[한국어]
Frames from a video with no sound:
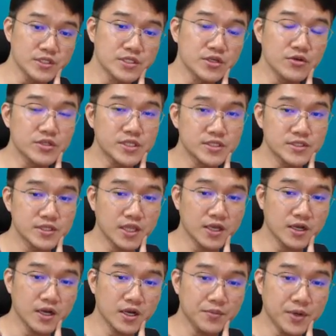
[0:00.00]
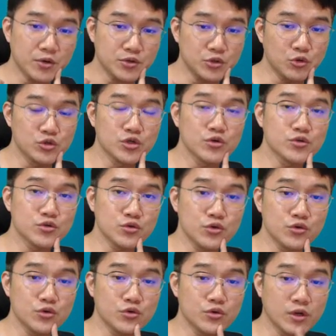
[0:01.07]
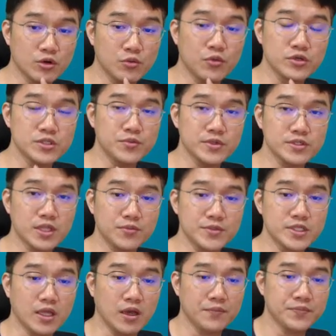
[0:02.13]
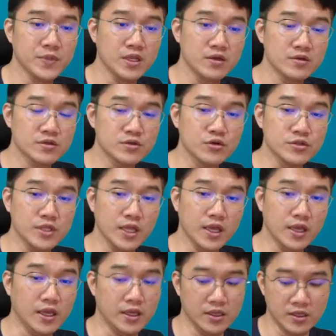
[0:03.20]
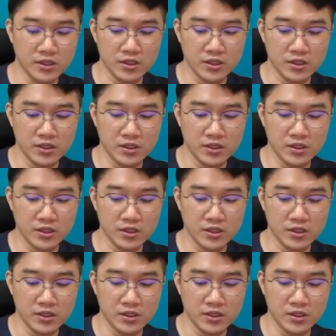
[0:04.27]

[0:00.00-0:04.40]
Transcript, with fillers: 느껴진 때가 바로 요 정도라고 보시면 됩니다 그런데